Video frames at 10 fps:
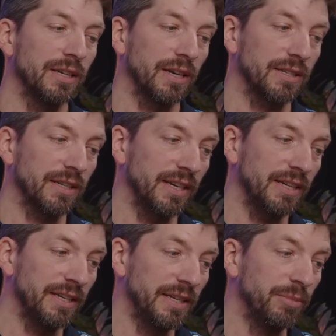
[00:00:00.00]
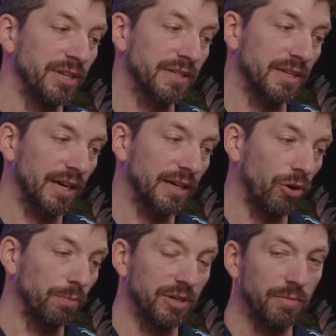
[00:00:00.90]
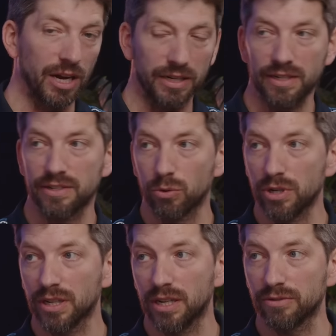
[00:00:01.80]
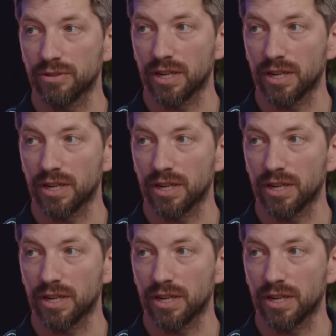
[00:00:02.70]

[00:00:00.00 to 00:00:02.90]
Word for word: dass tatsächlich die Pins nachher optimal in die Sohle greifen.